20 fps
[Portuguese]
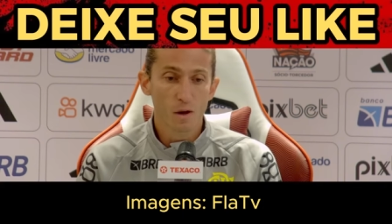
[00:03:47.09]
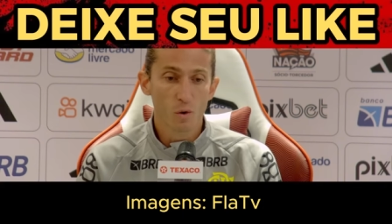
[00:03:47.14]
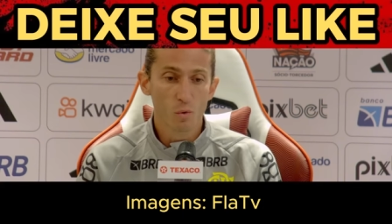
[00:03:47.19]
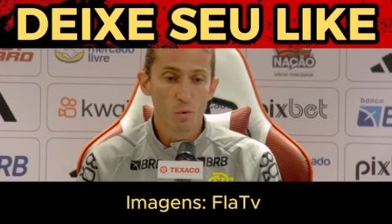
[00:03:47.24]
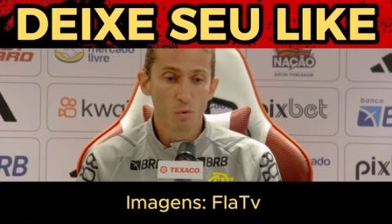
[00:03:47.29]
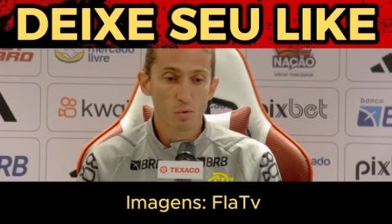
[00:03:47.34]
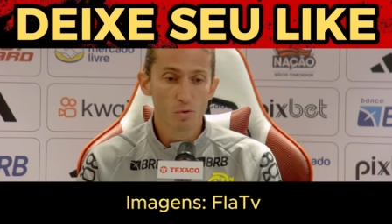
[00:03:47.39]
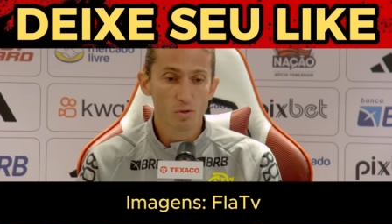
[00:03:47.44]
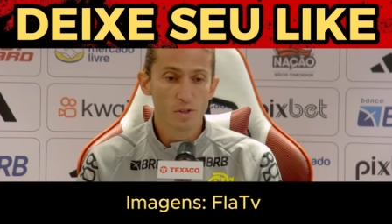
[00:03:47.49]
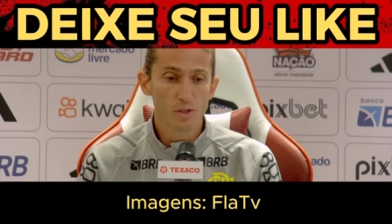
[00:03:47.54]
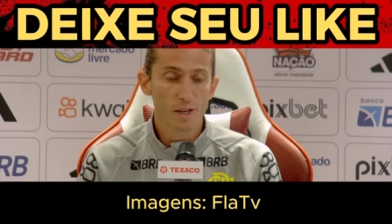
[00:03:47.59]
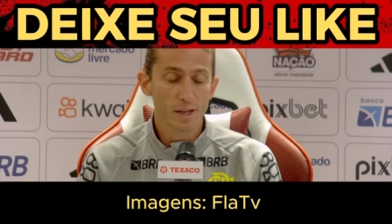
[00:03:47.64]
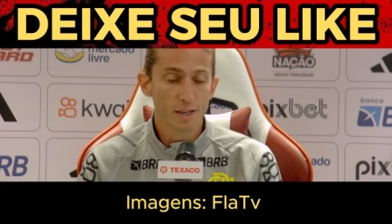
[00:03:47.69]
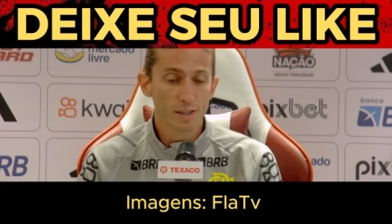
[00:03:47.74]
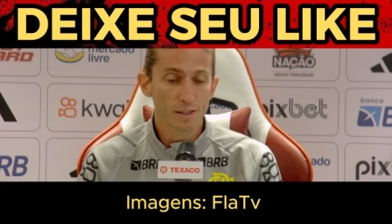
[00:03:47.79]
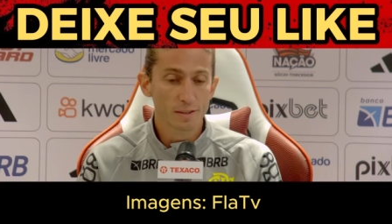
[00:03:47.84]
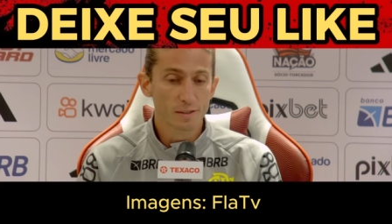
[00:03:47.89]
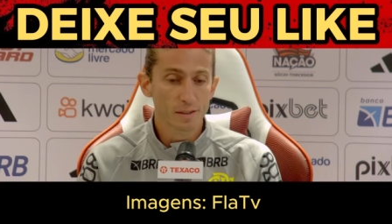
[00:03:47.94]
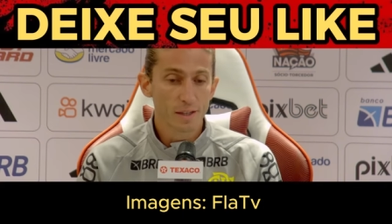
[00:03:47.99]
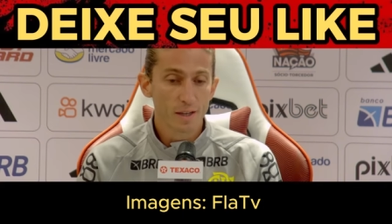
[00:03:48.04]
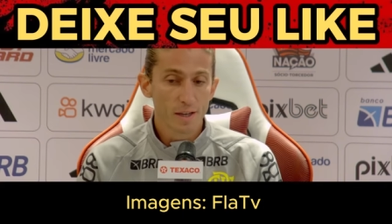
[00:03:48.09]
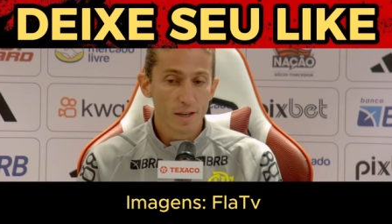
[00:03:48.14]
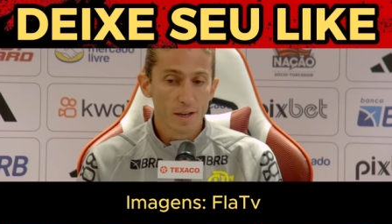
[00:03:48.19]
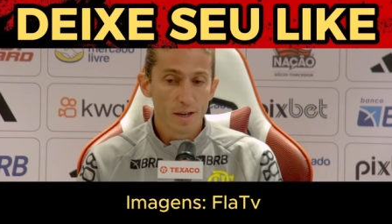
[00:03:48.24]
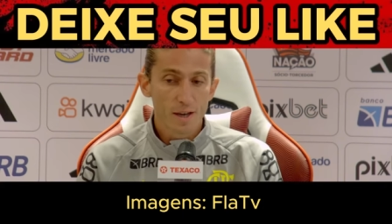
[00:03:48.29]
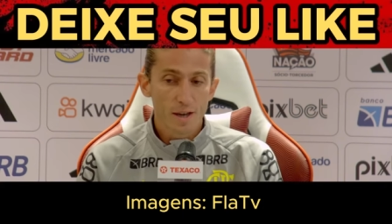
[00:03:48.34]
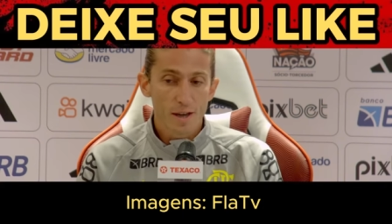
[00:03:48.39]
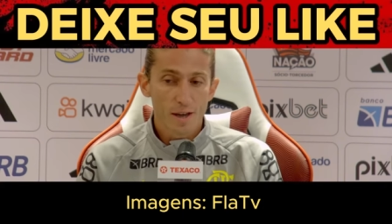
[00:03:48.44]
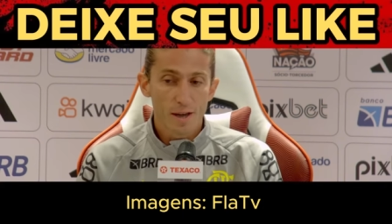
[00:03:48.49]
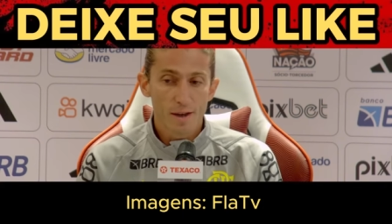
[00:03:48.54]
alguns deles
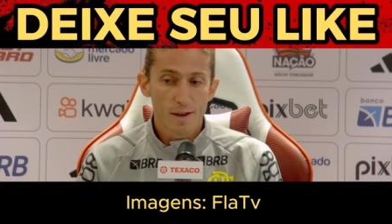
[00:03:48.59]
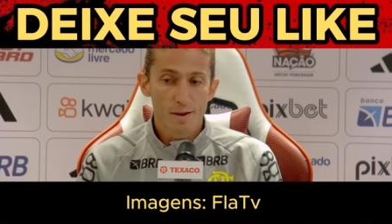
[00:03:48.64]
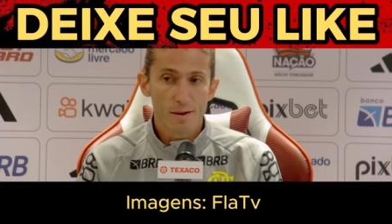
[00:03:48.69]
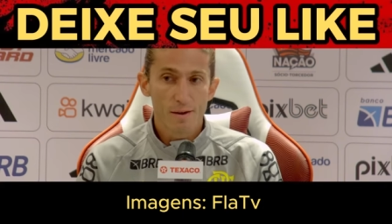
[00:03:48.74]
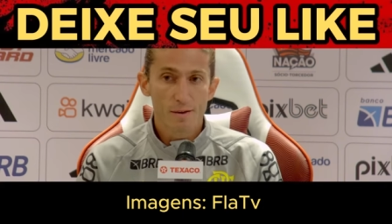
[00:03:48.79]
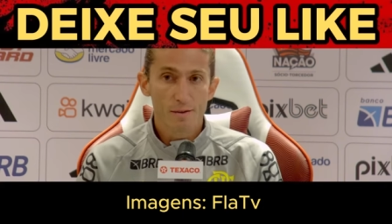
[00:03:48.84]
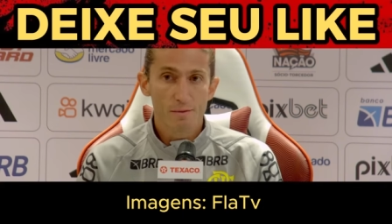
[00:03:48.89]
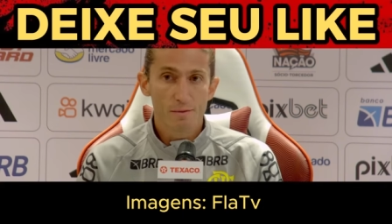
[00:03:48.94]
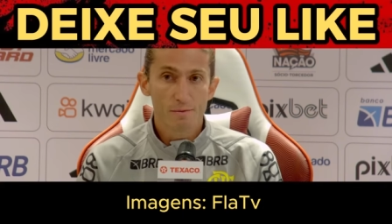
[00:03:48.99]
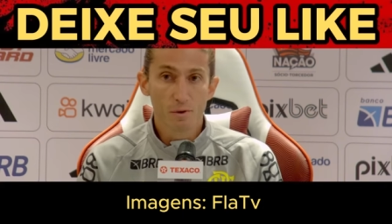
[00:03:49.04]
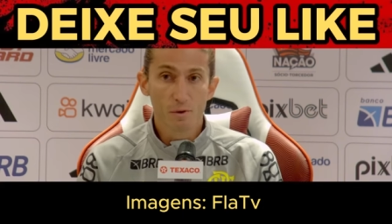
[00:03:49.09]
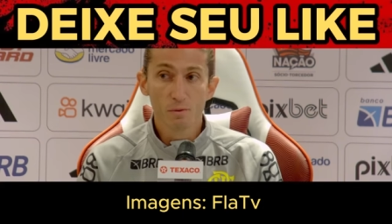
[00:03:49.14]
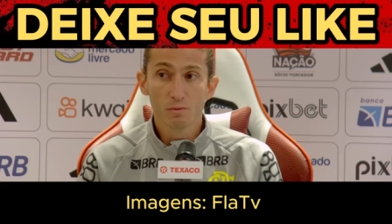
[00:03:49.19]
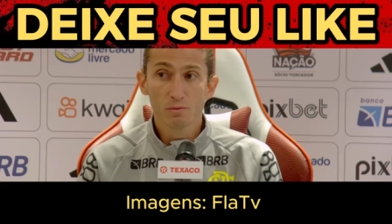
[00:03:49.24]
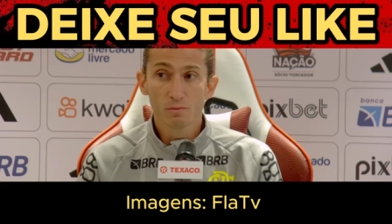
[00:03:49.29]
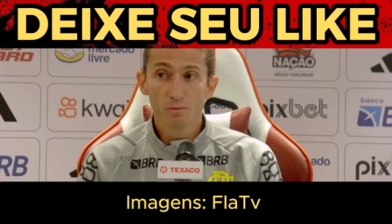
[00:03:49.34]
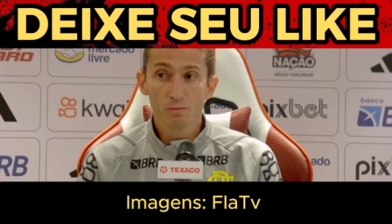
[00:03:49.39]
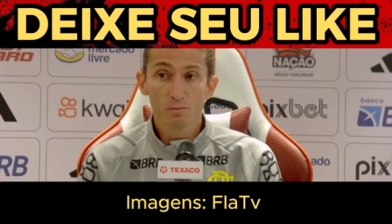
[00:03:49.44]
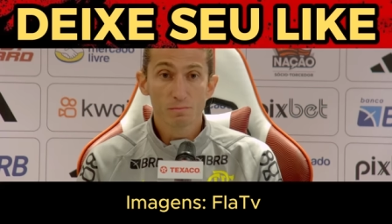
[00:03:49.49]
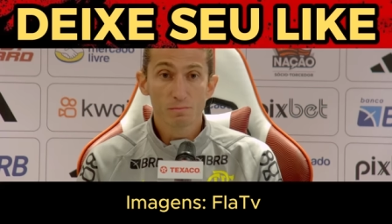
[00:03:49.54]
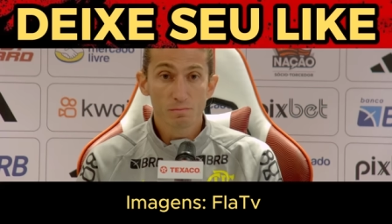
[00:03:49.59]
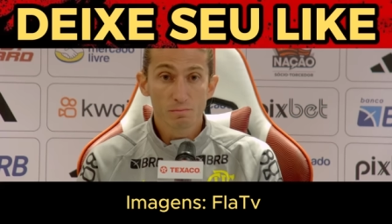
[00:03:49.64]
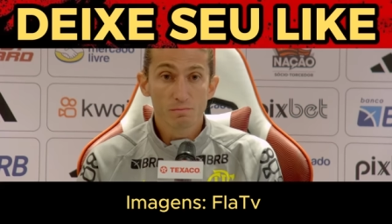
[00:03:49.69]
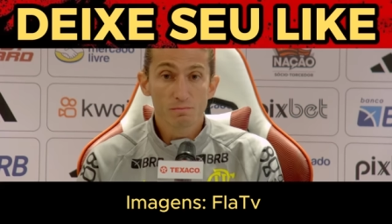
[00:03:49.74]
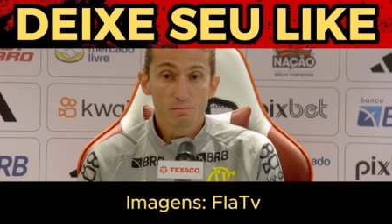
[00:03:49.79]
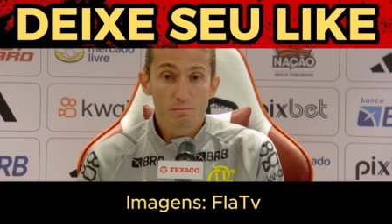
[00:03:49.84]
é, vão